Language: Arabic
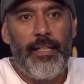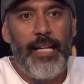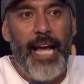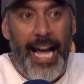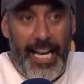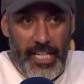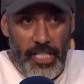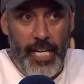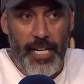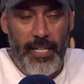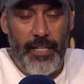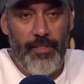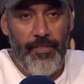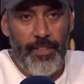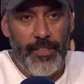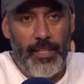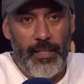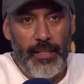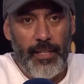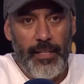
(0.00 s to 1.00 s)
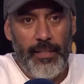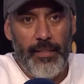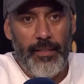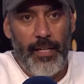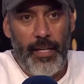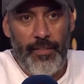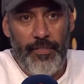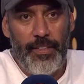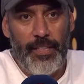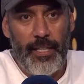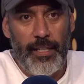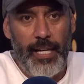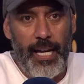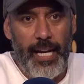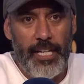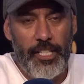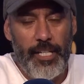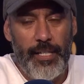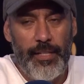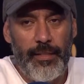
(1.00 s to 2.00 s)
لا هشارك الفتره الجايه الفتره الجايه
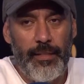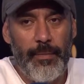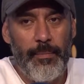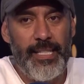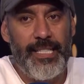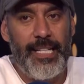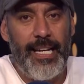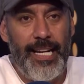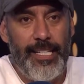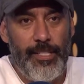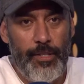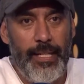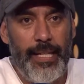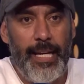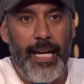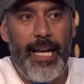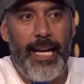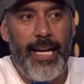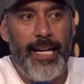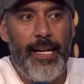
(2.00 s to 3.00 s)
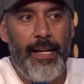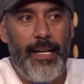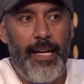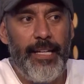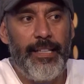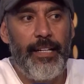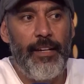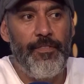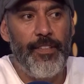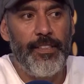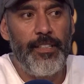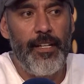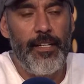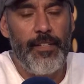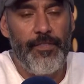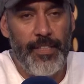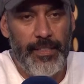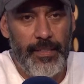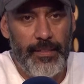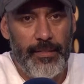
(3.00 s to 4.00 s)
هشارك بس انا عايز اقول لك على حاجه حاجه احنا الفتره اللي
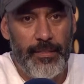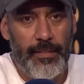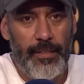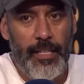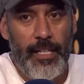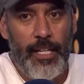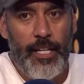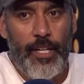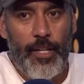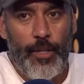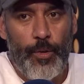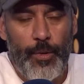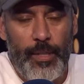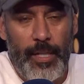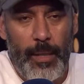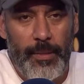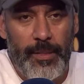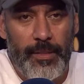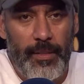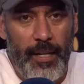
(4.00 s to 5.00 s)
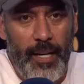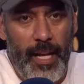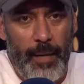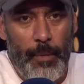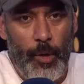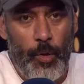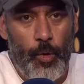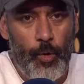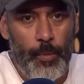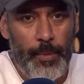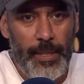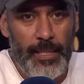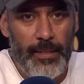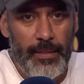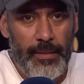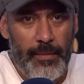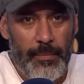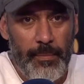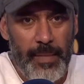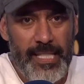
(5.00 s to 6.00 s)
فاتت كنا بنطلع موهوبين
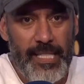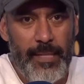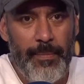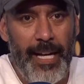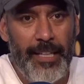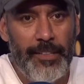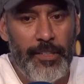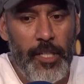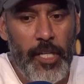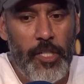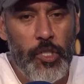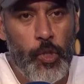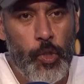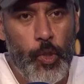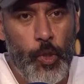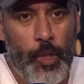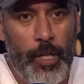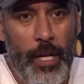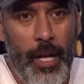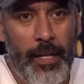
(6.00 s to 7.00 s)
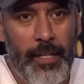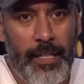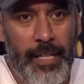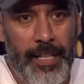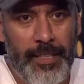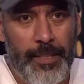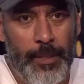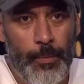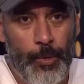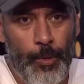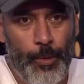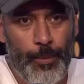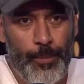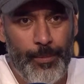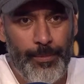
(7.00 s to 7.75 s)
بس م. ما عندناش الصناع اللي يقدموه